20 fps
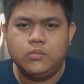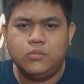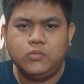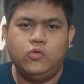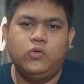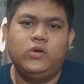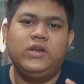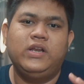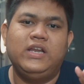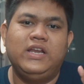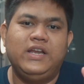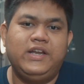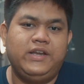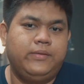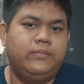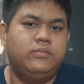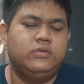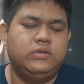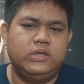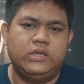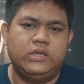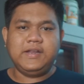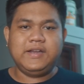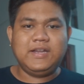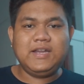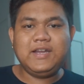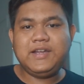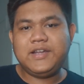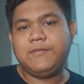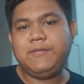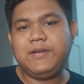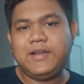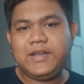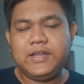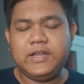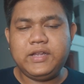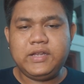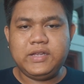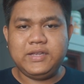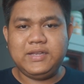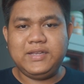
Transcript: मोर रिलेटिबल रिलेटिविटी